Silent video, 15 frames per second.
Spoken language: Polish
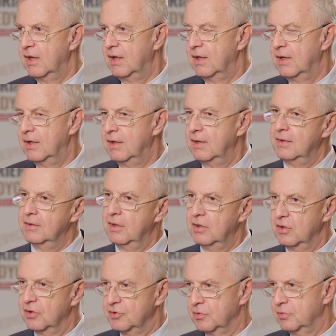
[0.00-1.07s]
y, no
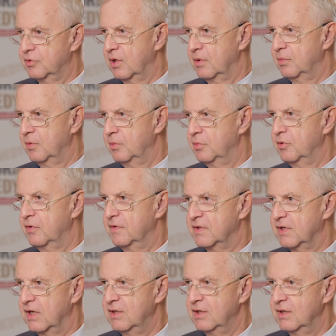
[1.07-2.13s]
i osób, które by były w
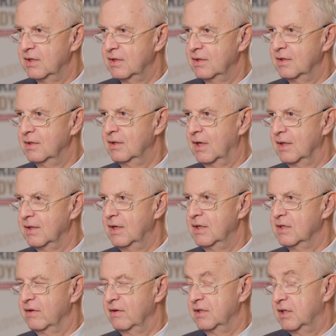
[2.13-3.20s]
stanie y,
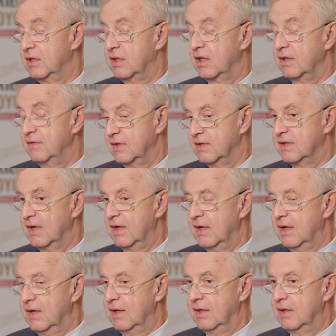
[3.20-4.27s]
analizować te dane. Więc
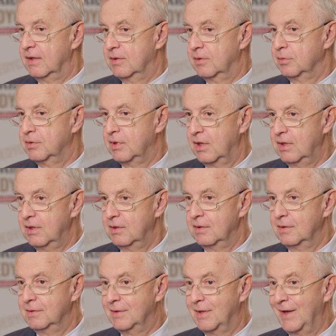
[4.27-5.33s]
y, tutaj
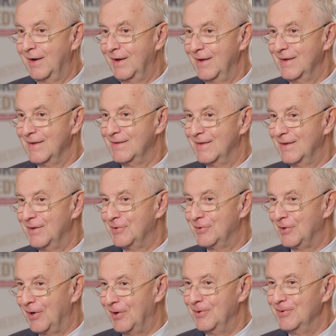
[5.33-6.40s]
te rejestry
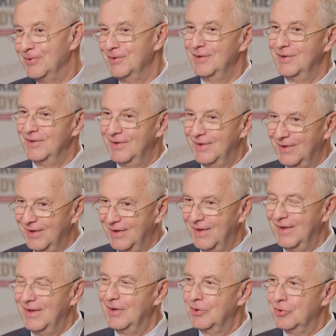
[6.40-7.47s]
są,
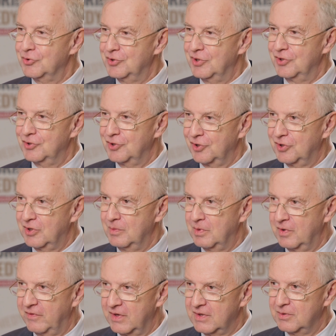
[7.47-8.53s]
Różne ośrodki
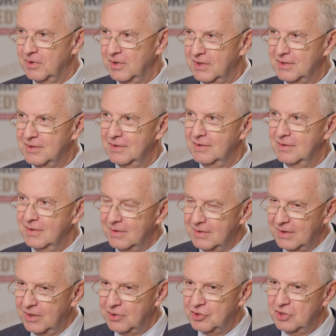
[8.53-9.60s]
prowadzą rejestry
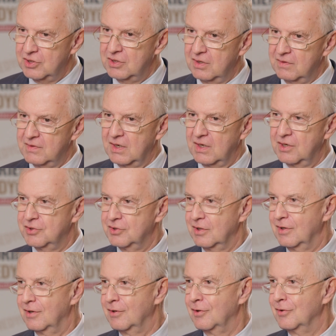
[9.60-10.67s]
najczęściej w
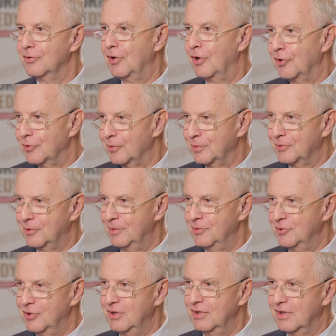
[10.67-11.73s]
zakresie chorób,
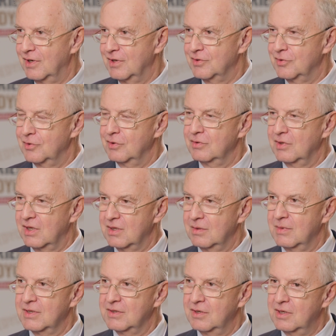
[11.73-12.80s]
którymi się interesują,
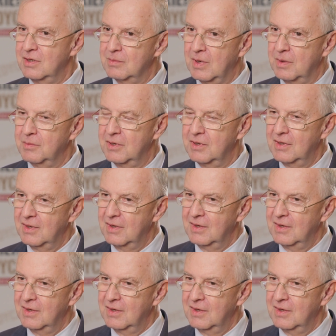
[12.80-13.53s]
natomiast no nie mamy